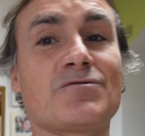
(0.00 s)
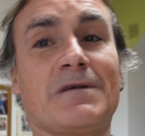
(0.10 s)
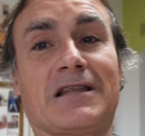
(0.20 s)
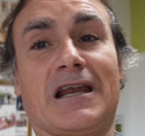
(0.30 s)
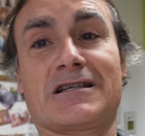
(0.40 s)
me
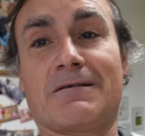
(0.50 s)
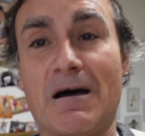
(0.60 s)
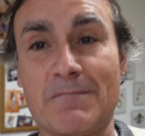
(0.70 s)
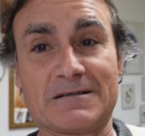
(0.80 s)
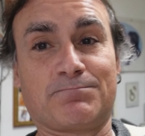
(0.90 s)

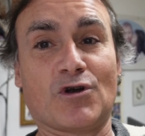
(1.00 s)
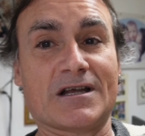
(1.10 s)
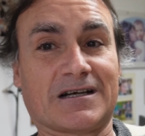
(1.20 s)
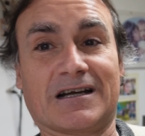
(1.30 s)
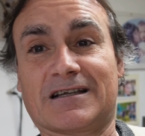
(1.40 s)
interesaba más por
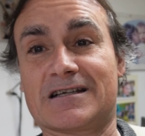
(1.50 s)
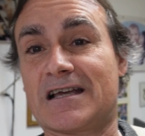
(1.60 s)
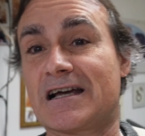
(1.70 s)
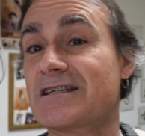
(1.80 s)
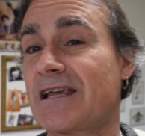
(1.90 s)
las
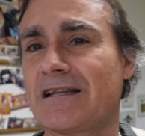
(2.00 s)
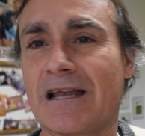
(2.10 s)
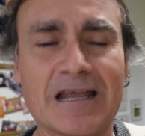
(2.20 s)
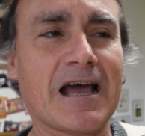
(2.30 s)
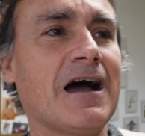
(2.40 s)
características que
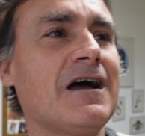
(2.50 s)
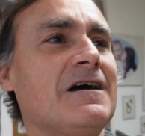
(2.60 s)
tenía,